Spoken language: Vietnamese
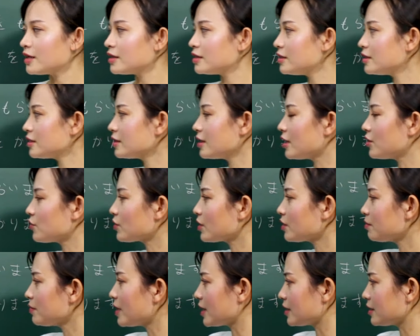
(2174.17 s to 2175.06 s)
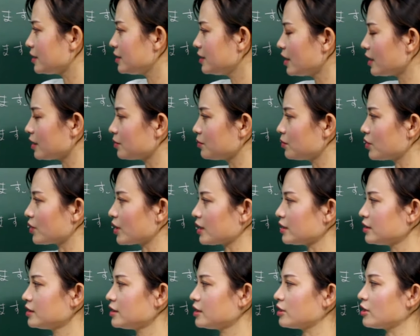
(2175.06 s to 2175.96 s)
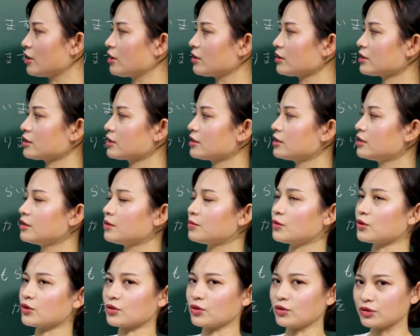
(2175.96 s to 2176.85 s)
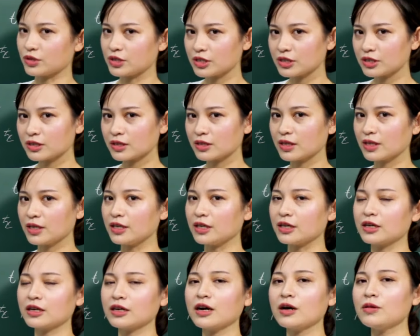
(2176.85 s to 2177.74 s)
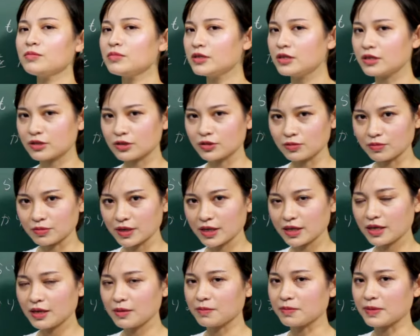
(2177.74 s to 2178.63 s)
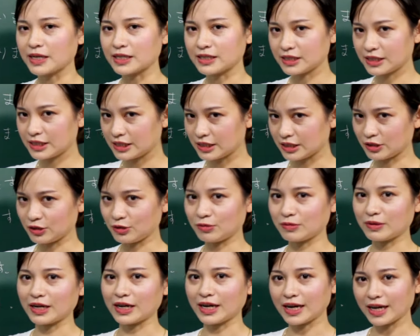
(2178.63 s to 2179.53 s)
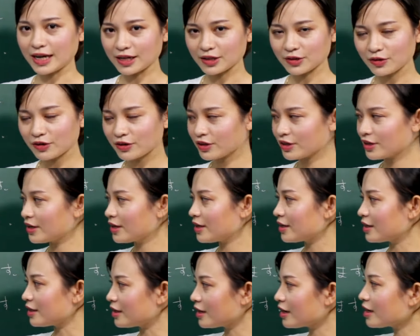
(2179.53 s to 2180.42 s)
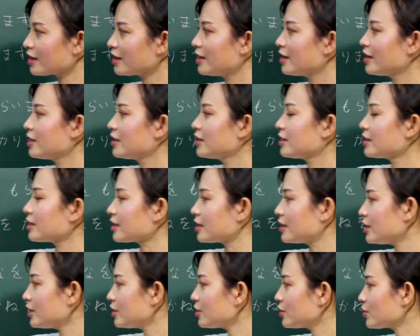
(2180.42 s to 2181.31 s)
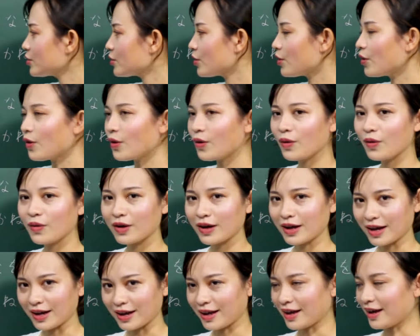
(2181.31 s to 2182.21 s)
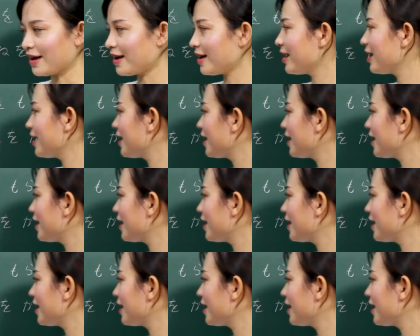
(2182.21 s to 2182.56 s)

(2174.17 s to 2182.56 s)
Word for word: Nhưng nếu các bạn nhận một cái gì đó từ một tổ chức thì không được dùng ni mà chỉ dùng kara thôi nhá. Ginko kara